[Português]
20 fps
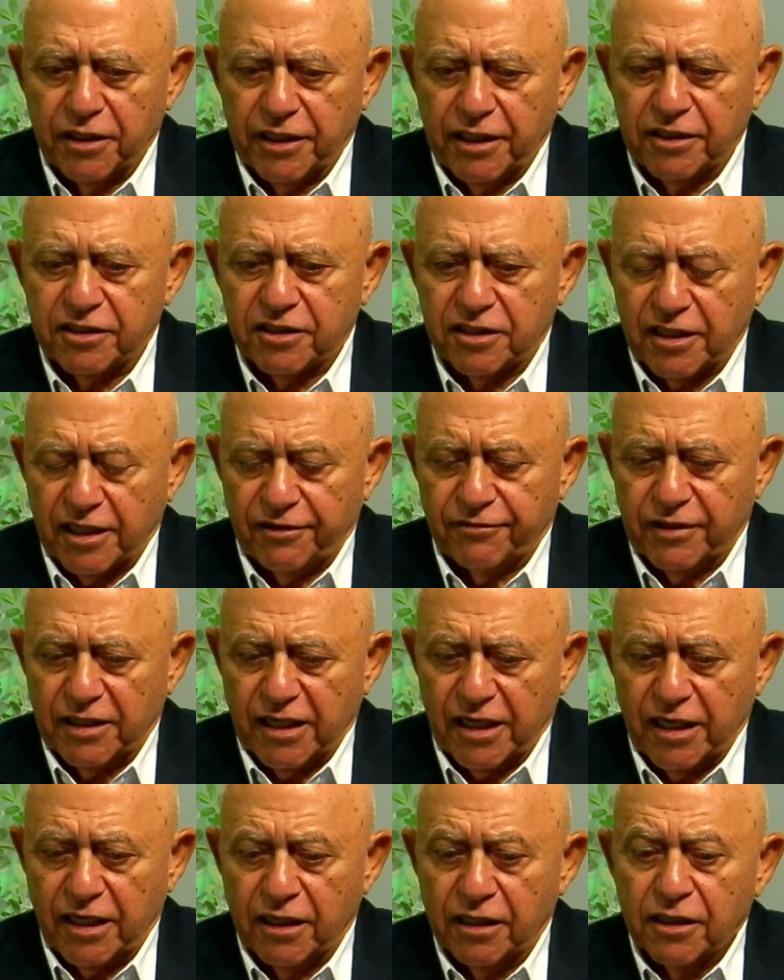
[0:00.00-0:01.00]
estava
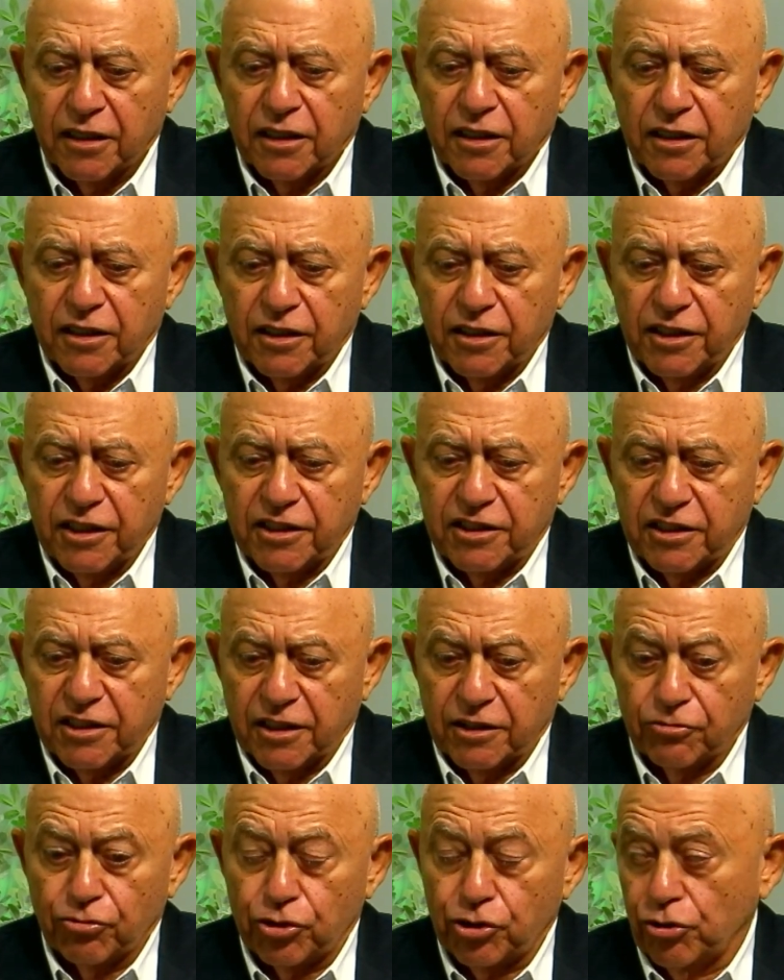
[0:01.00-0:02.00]
lá iniciando
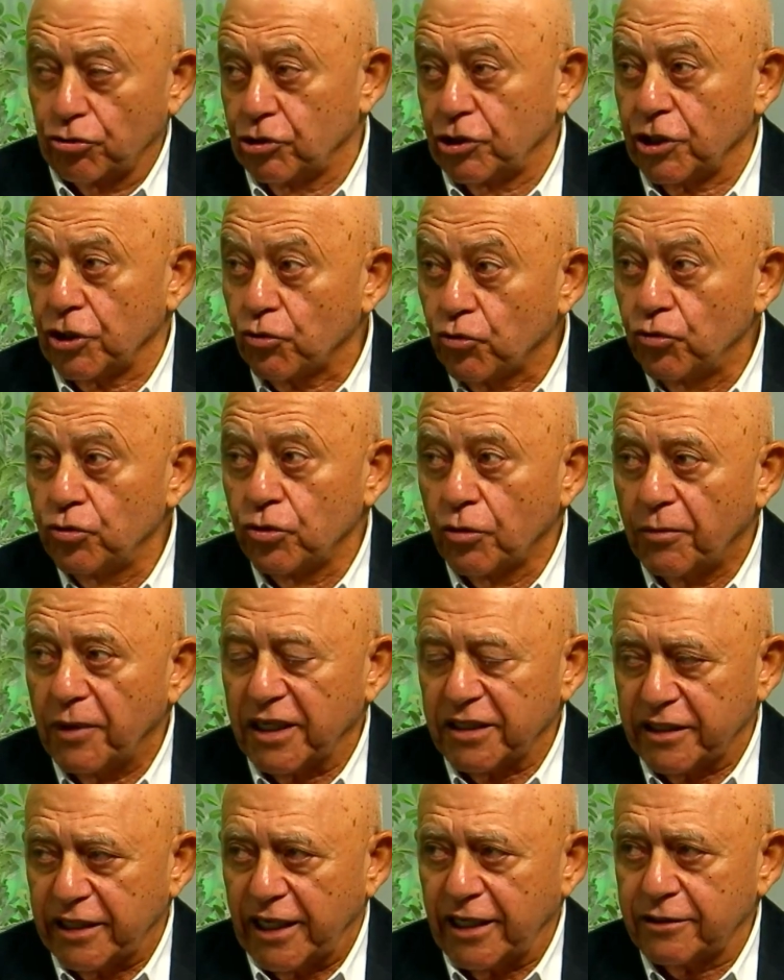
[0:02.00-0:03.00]
o seu segundo
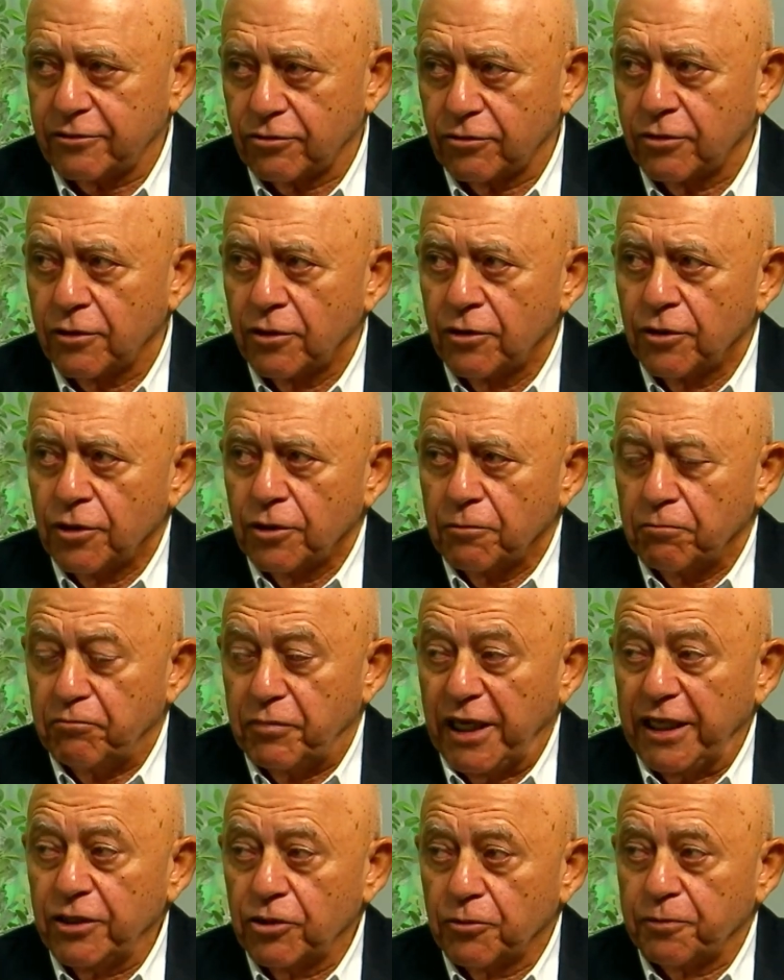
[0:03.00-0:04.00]
mandato, bem
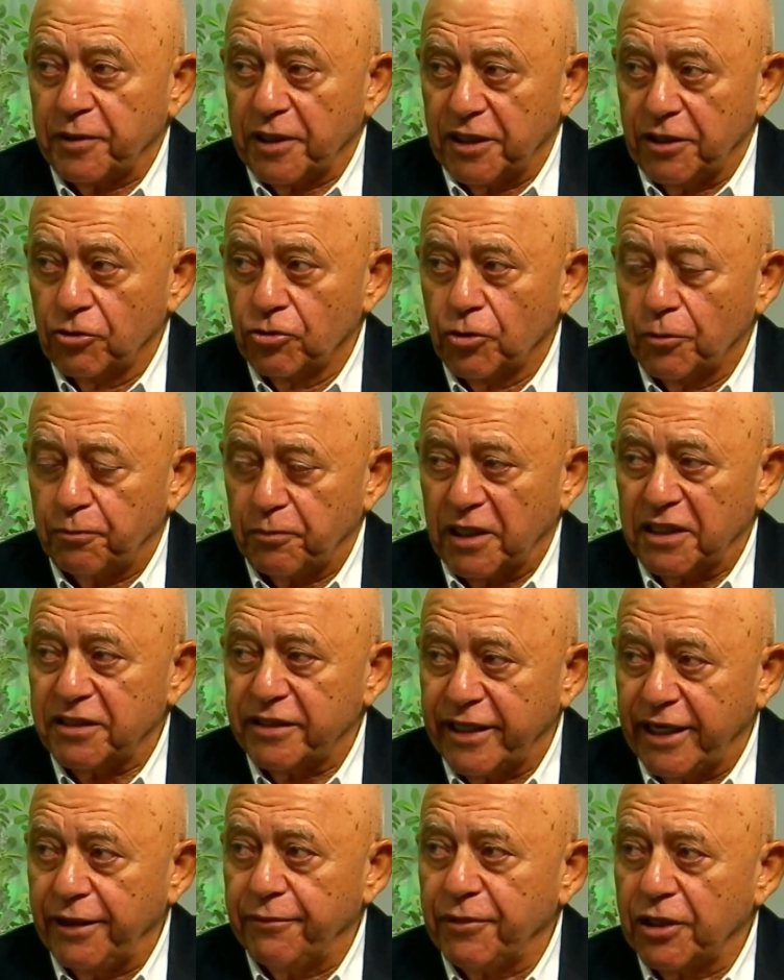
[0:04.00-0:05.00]
no período
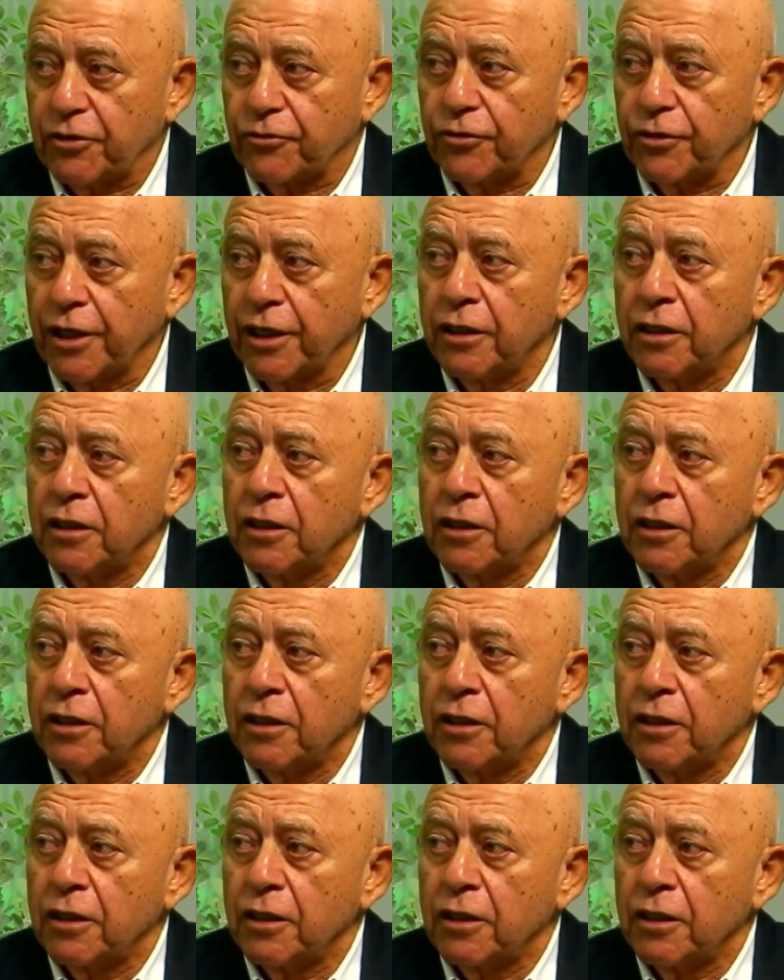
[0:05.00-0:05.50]
pandêmico, né?